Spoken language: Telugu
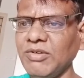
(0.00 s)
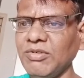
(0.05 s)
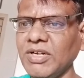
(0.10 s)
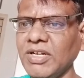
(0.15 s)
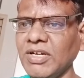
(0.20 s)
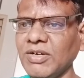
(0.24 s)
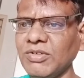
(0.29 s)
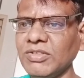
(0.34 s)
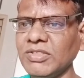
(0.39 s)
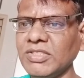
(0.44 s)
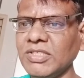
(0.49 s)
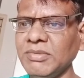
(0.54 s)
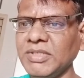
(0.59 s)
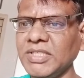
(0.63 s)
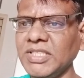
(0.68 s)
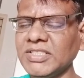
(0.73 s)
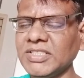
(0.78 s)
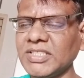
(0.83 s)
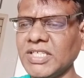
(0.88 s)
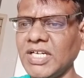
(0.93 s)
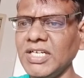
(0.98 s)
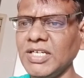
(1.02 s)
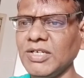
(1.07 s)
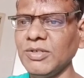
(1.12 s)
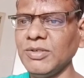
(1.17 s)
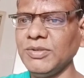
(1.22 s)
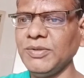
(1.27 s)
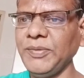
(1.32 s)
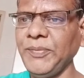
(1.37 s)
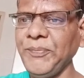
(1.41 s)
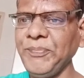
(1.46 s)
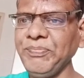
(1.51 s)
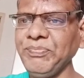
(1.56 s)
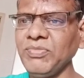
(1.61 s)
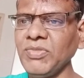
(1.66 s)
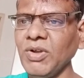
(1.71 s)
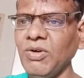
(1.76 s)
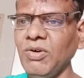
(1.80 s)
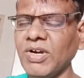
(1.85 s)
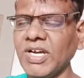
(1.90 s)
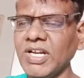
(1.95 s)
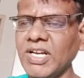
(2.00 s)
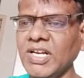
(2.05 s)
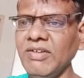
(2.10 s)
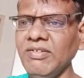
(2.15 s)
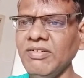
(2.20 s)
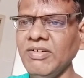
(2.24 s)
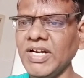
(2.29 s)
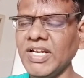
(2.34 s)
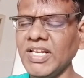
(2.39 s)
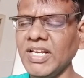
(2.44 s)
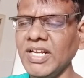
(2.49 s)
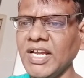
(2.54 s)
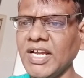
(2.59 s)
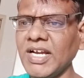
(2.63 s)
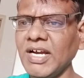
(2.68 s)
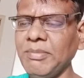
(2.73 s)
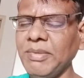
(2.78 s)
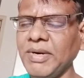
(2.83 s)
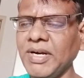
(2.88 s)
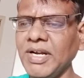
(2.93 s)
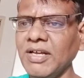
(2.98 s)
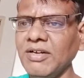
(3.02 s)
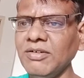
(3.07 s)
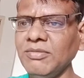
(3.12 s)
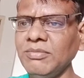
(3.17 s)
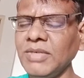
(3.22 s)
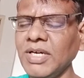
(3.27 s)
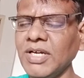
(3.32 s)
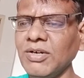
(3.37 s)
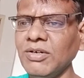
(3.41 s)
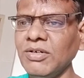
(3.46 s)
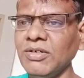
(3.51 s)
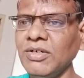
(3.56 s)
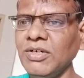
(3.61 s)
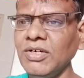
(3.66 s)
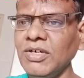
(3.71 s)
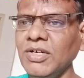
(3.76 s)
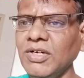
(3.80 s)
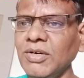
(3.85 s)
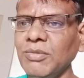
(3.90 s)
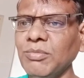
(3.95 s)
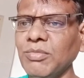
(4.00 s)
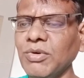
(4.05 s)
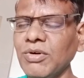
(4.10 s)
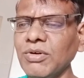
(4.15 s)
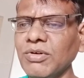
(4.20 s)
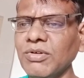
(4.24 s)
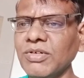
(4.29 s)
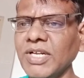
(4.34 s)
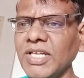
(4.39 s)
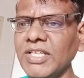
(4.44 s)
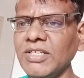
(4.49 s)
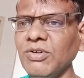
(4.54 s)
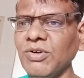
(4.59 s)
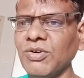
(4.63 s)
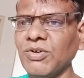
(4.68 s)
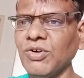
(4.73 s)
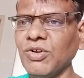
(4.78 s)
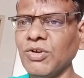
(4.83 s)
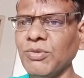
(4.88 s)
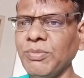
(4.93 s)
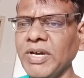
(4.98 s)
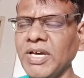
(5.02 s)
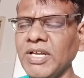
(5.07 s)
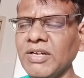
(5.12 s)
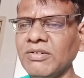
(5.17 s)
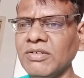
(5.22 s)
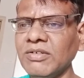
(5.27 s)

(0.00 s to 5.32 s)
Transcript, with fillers: ఉన్న కొంతమంది స్థానికులు ఒకరిని వెంటనే కాపాడారు మరో ముగ్గురు నదిలో కొట్టుకుపోయారు